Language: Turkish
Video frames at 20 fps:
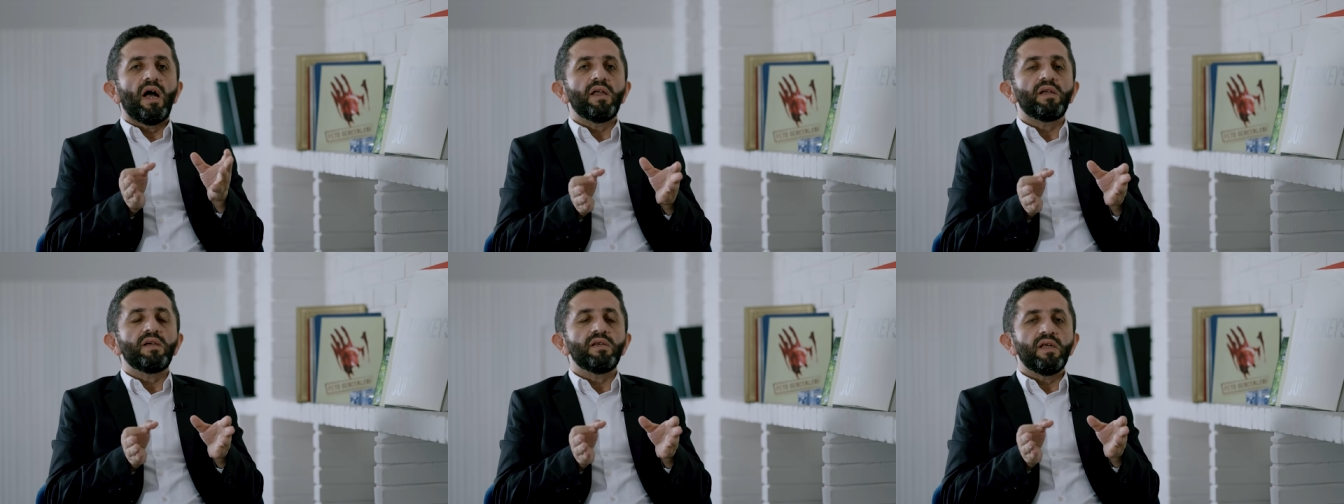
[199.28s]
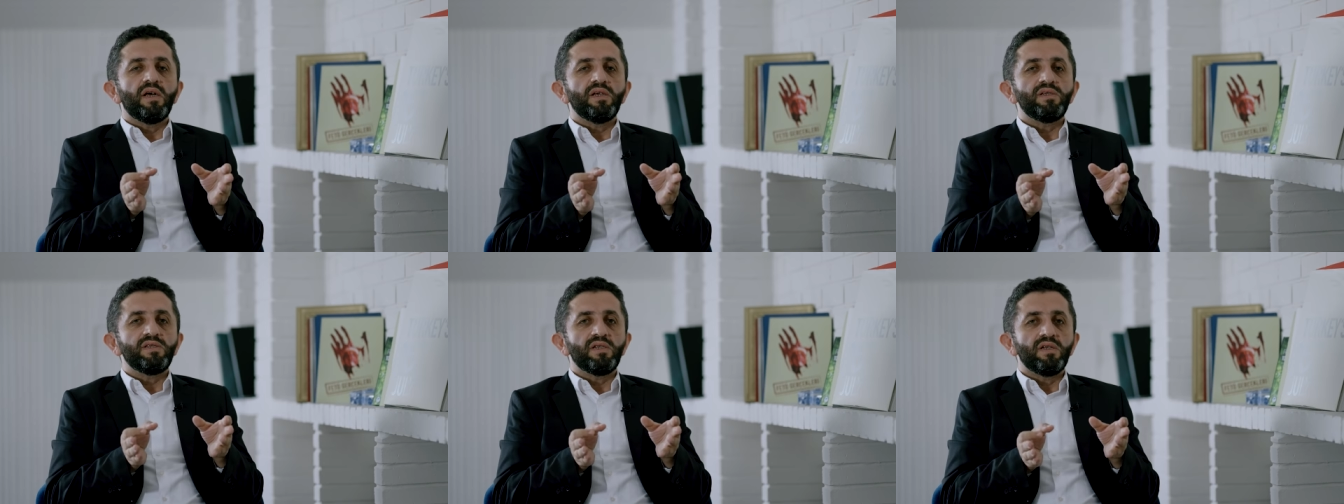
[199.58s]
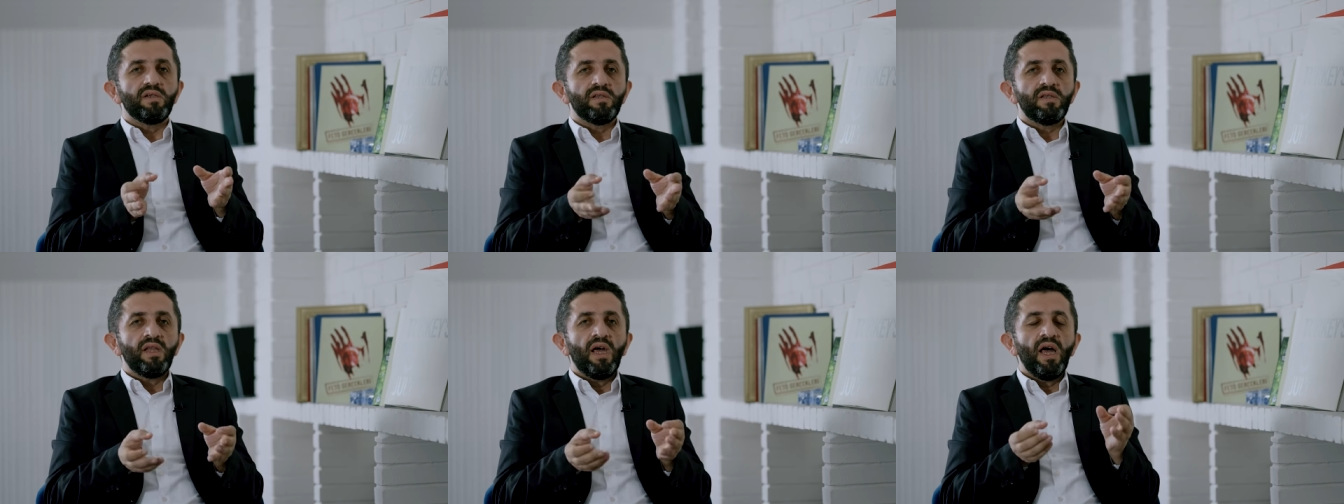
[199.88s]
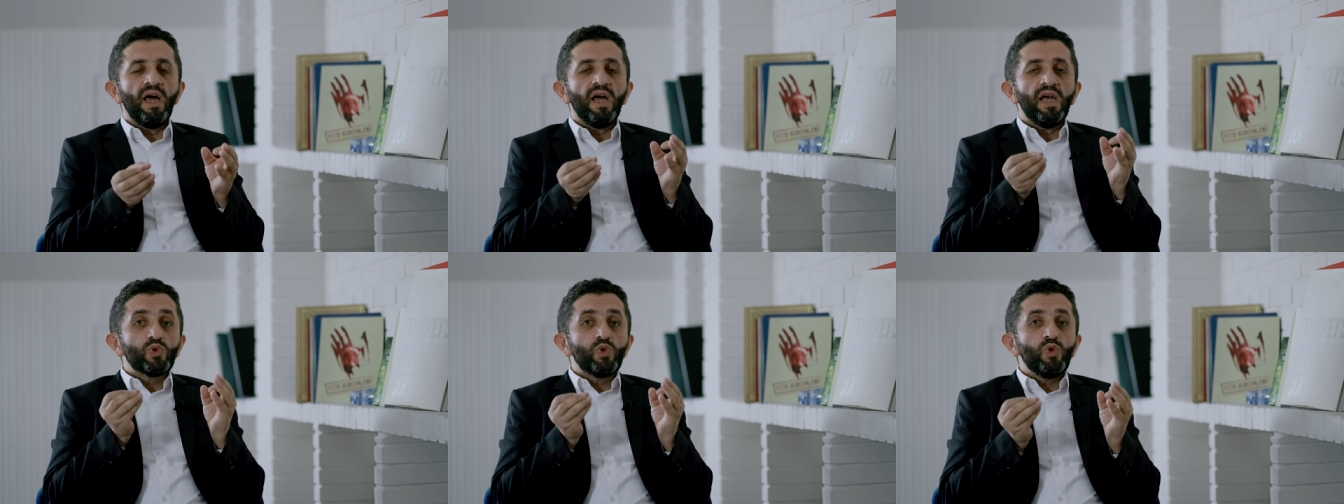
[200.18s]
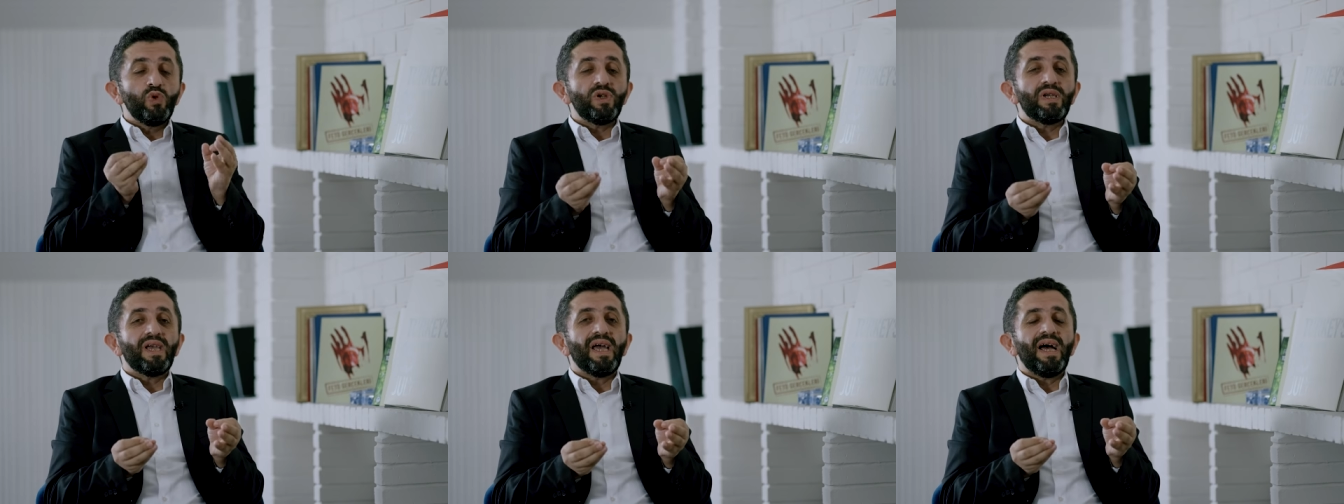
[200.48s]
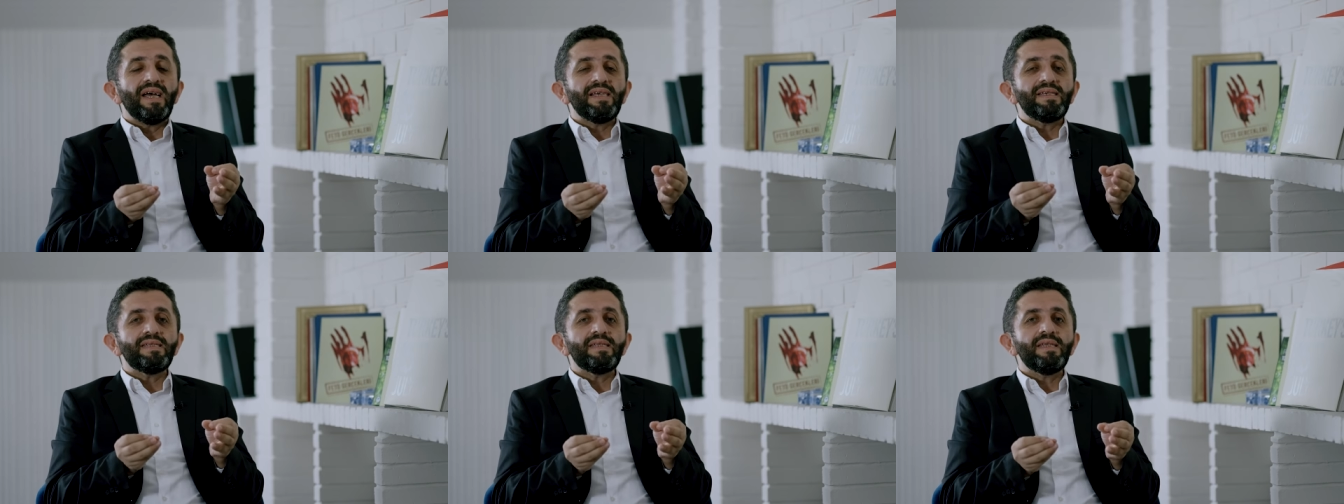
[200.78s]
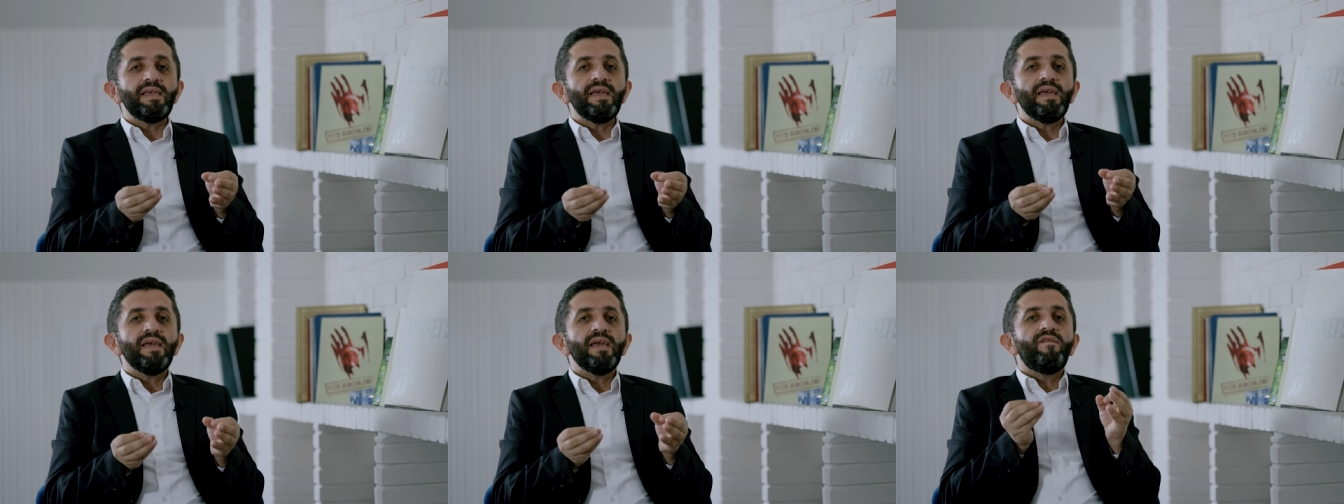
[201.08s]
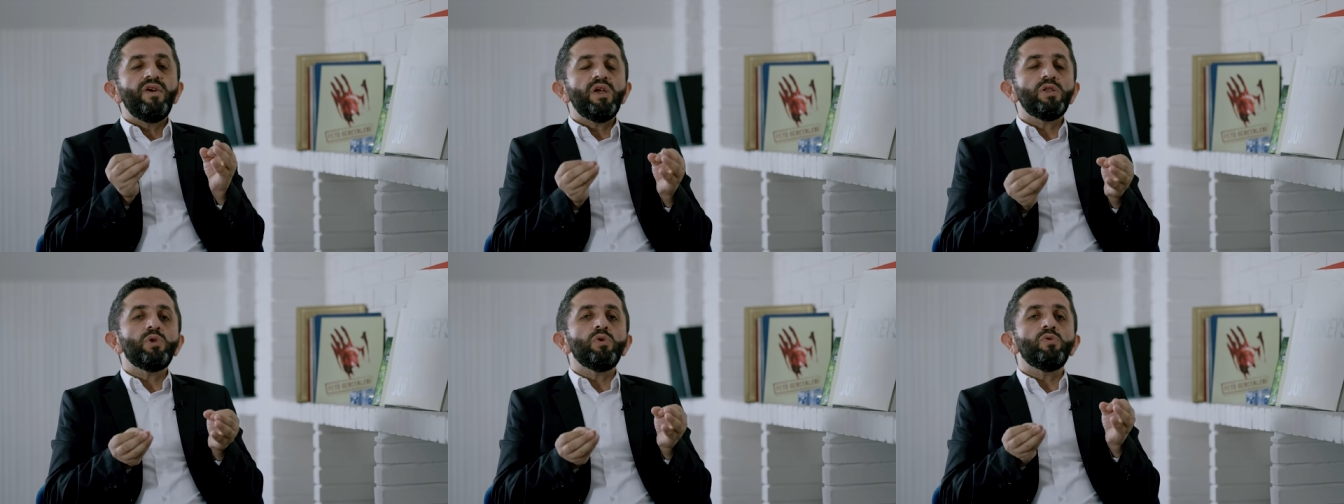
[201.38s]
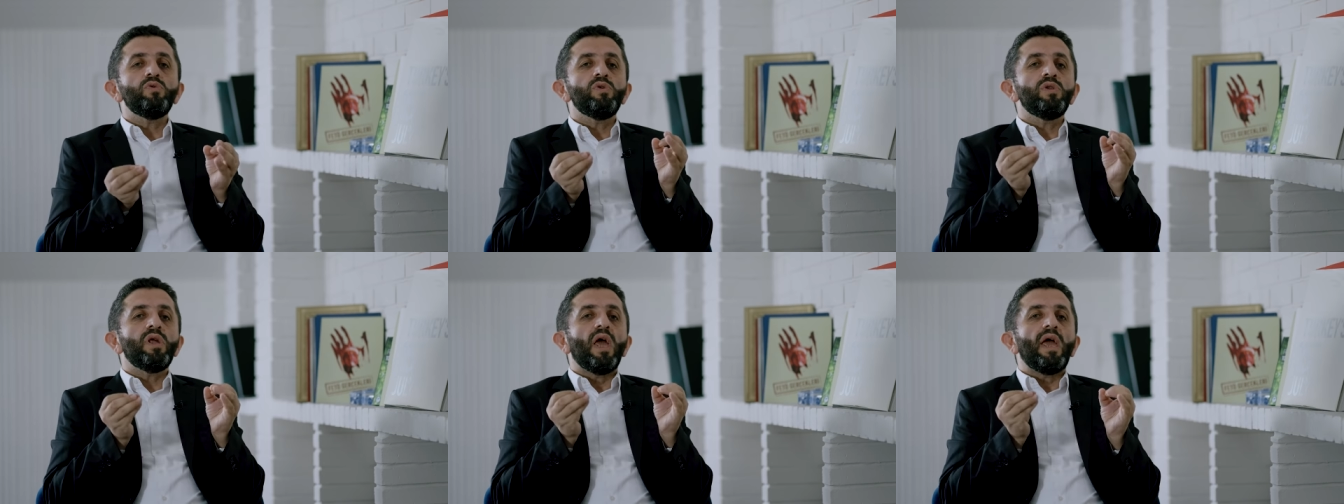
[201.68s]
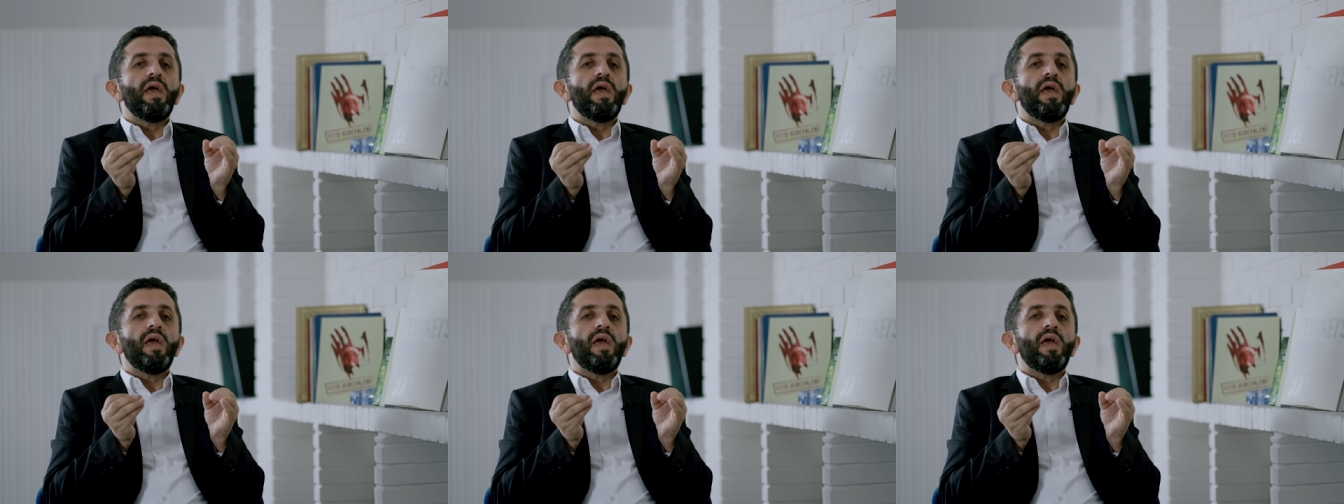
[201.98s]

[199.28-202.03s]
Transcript: arkadaşlarına suikasti FETÖ'nün